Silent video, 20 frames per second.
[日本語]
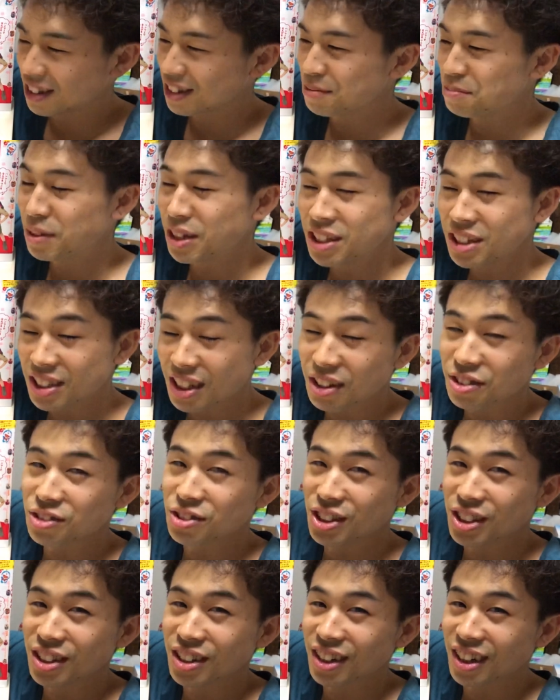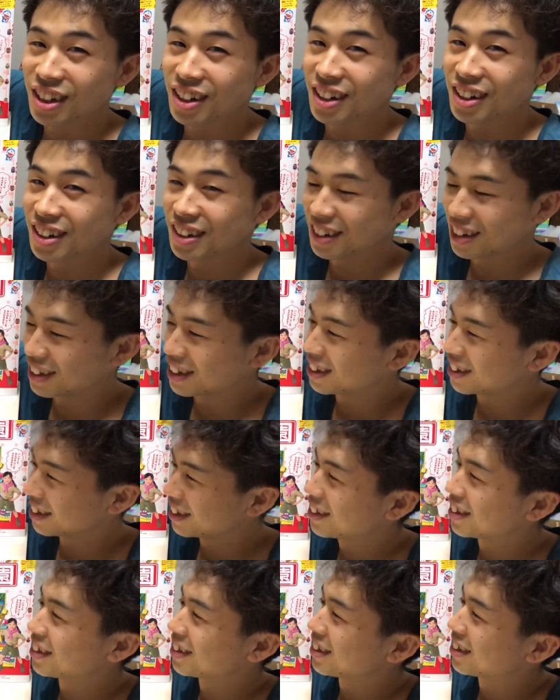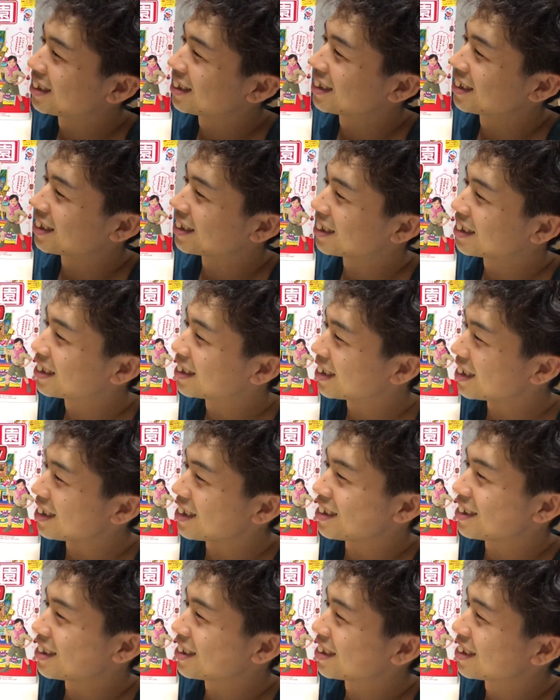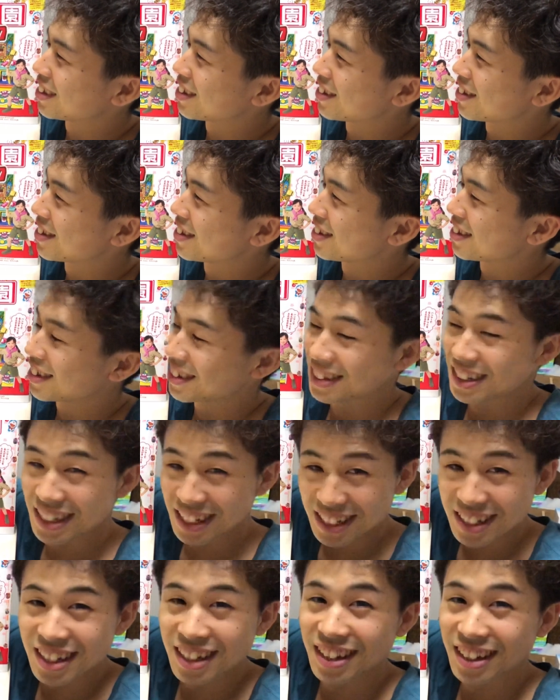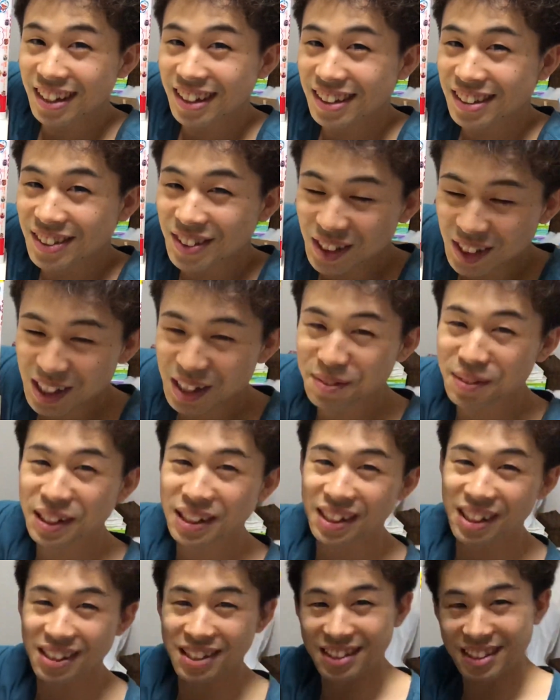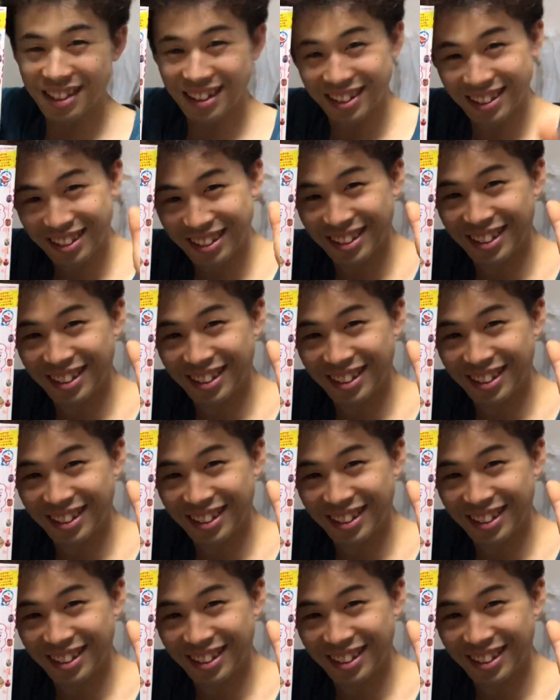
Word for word: マジ楽しいからはいでしたそれではまた明日